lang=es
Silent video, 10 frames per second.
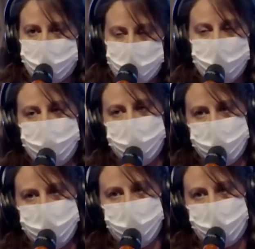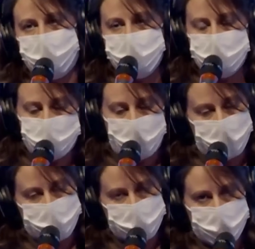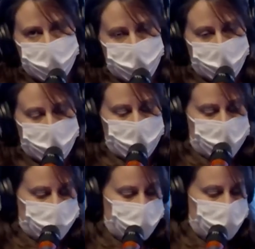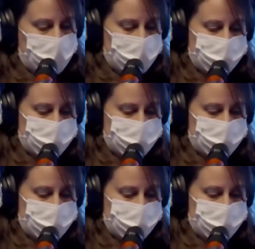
Con respecto a los desafíos, esos son